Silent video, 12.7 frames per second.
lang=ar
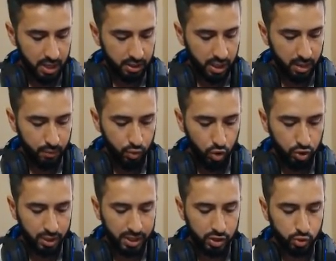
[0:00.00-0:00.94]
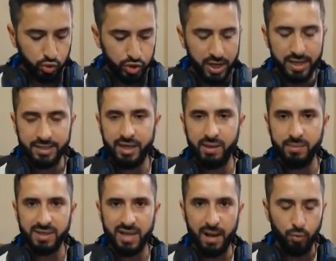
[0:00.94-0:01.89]
طيب بنحط شو الجهاز اللي نحن
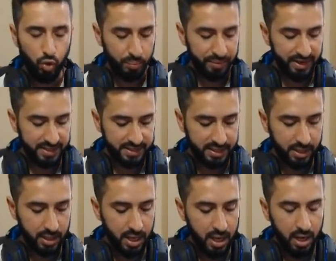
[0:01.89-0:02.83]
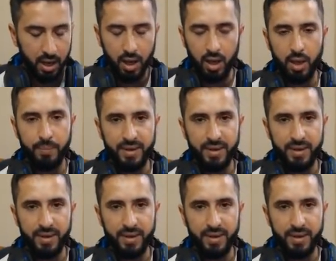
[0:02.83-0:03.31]
بنستعمله بيسي آه،